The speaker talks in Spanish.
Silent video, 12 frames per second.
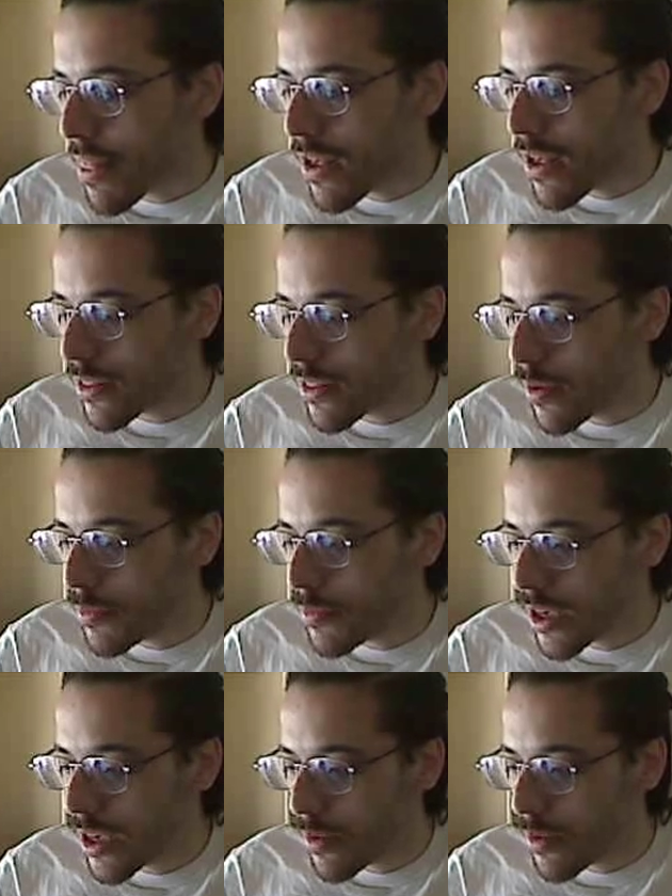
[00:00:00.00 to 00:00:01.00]
también
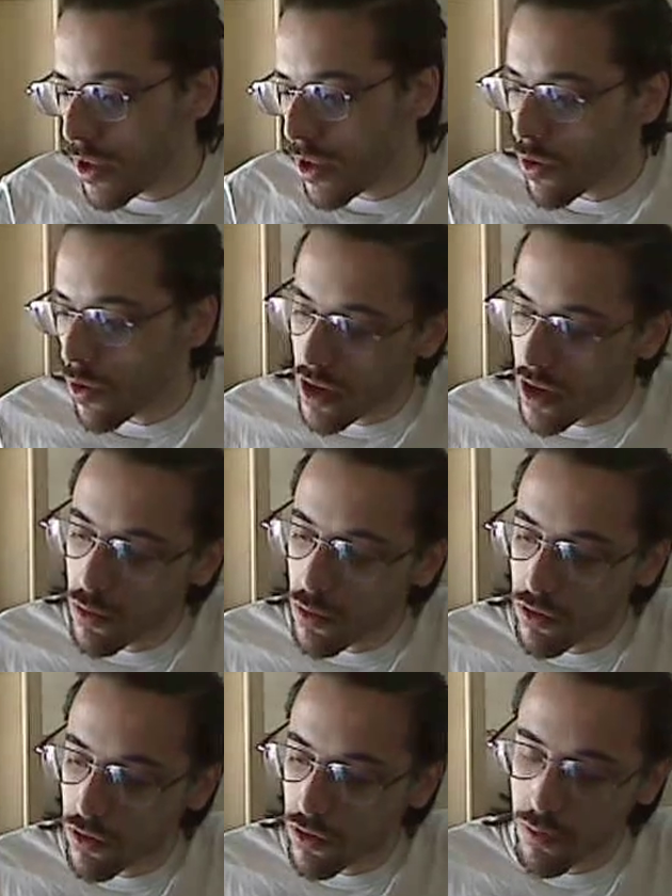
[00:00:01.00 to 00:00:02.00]
cambian los
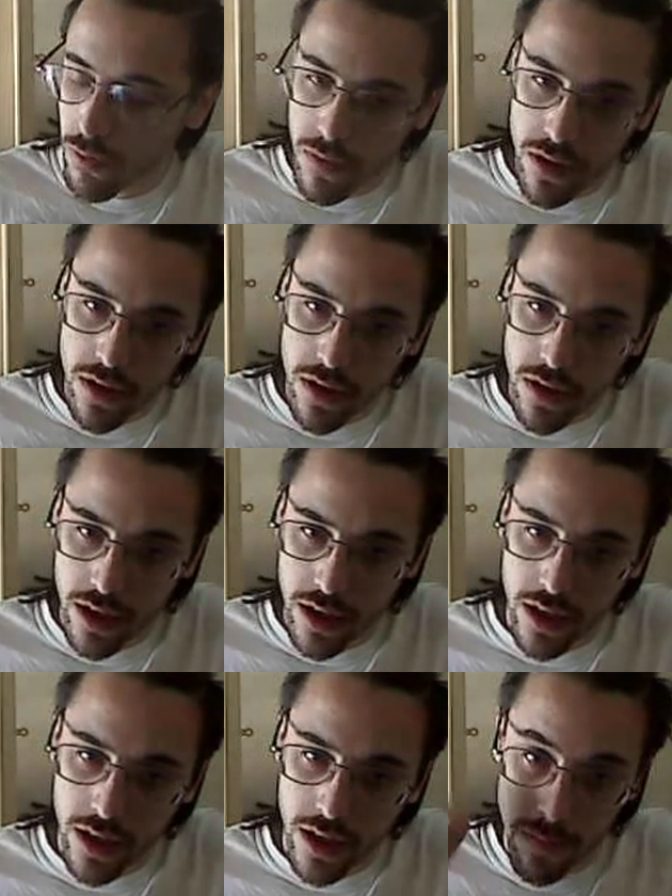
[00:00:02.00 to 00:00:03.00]
verbos.
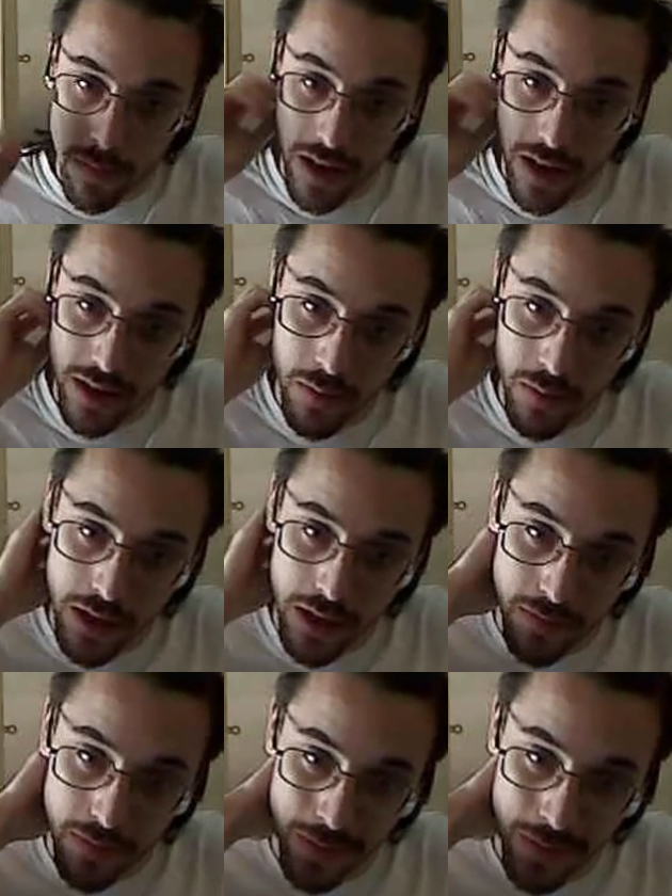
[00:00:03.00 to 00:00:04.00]
Eh, el paradigma
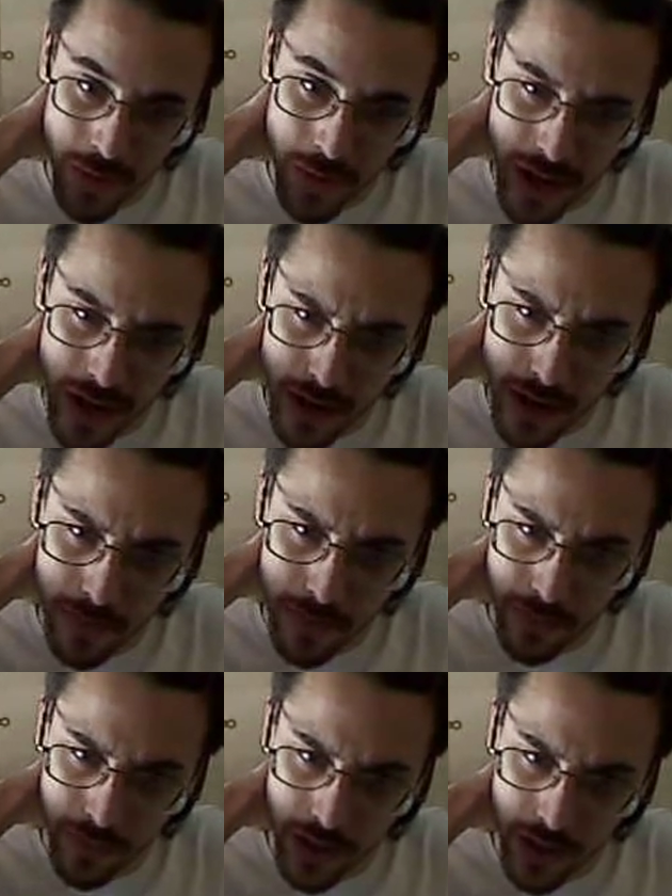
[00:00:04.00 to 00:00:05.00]
verbal
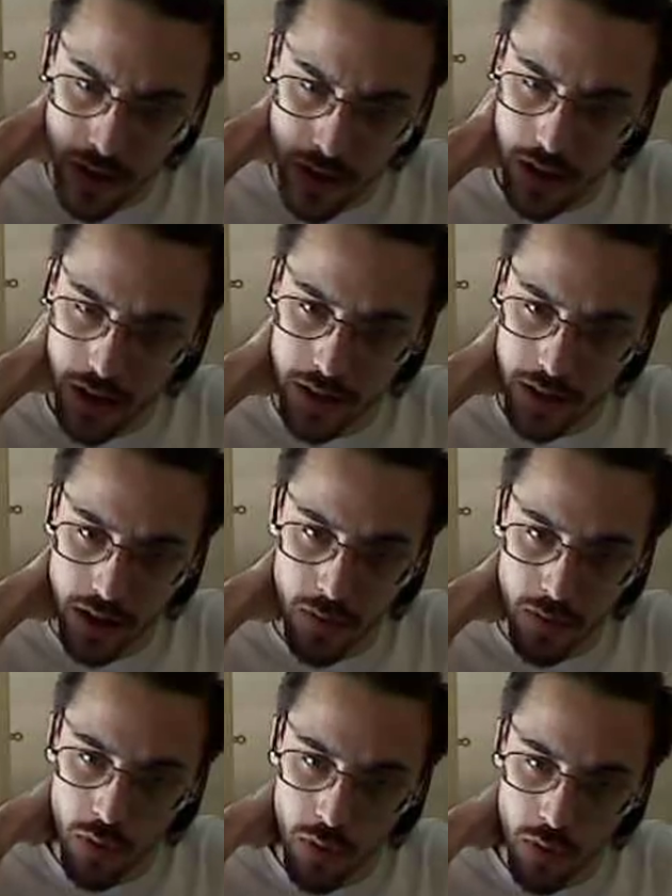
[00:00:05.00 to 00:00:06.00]
del, del,
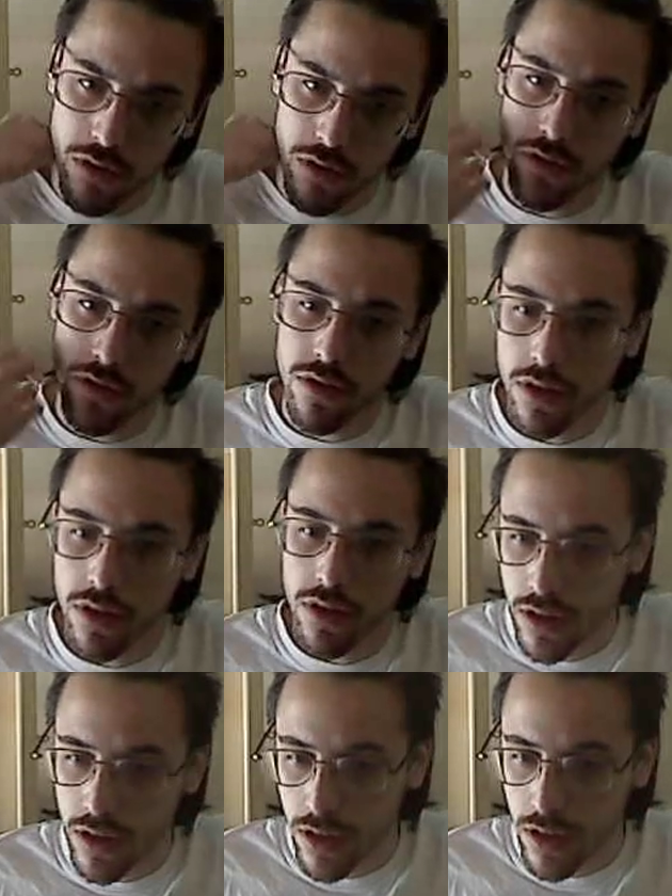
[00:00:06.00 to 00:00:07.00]
voz,
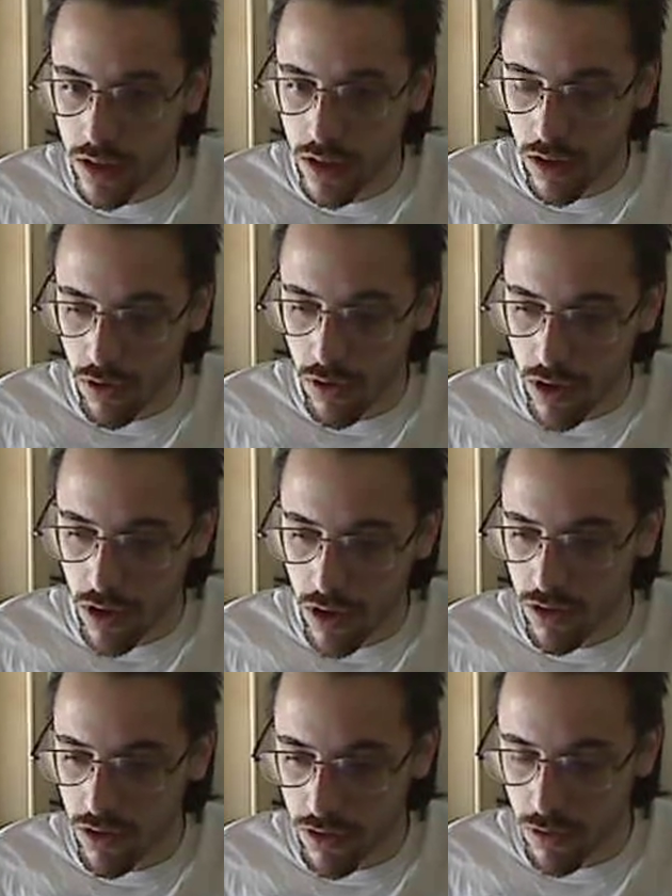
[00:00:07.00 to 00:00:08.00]
en los lugares donde
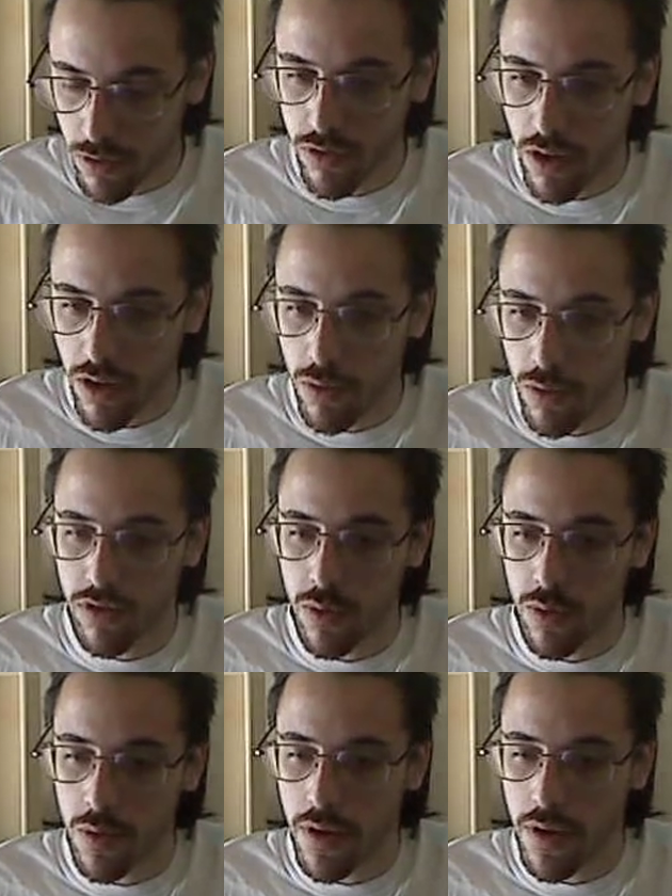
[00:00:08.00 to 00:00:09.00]
se usa el voceo
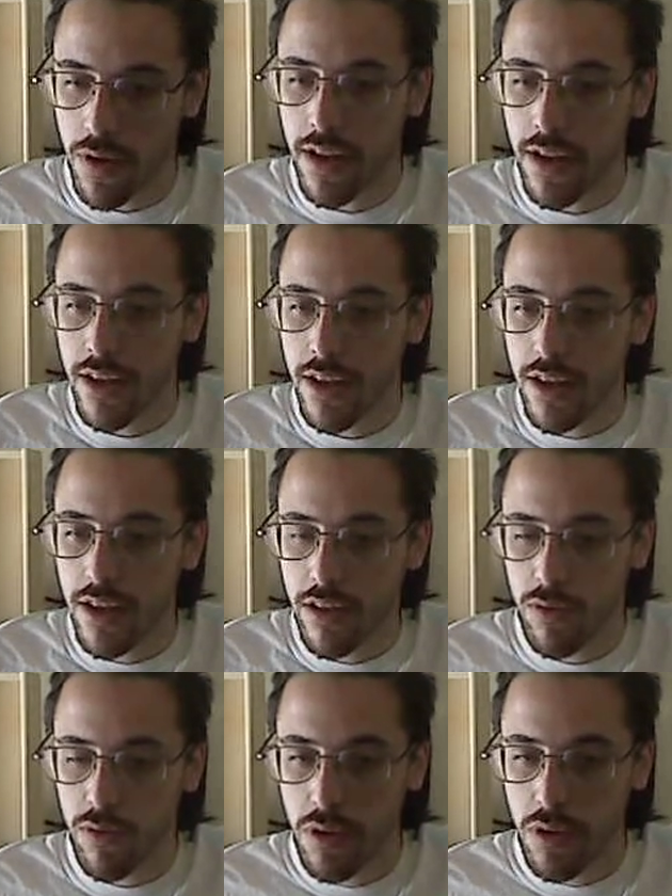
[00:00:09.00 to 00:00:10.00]
verbal, un
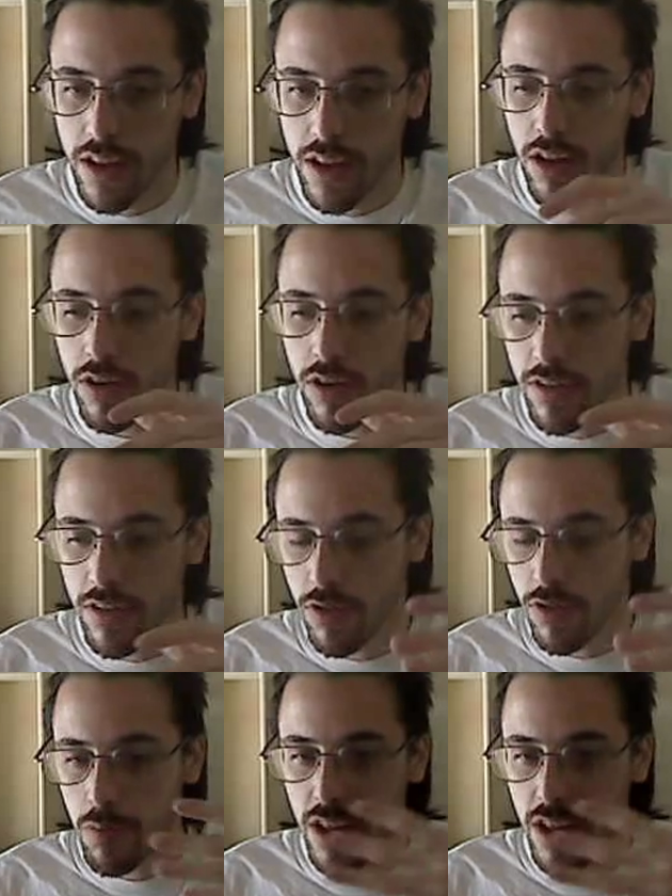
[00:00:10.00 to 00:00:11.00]
es lo que se dice un
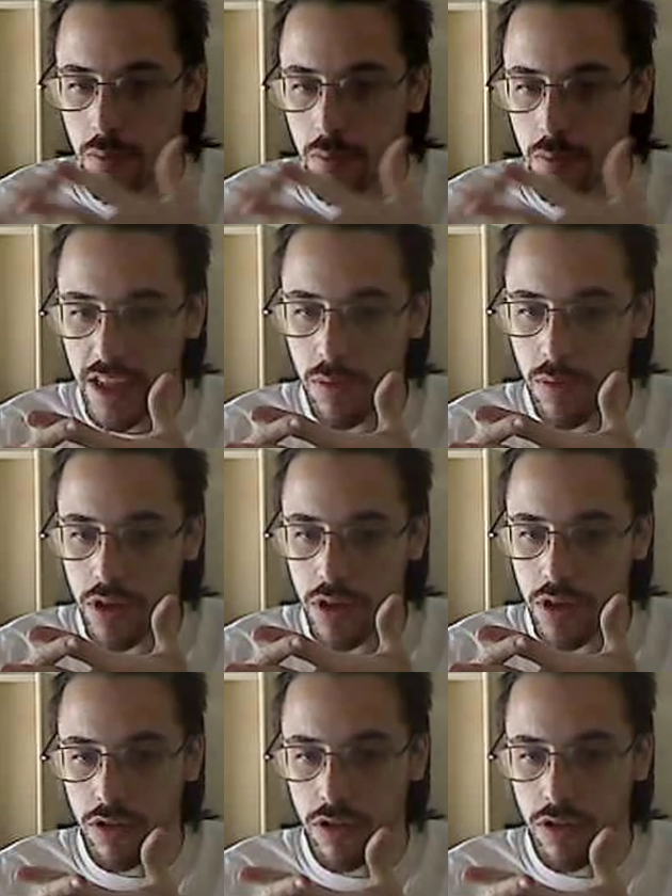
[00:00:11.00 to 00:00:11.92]
paradigma híbrido.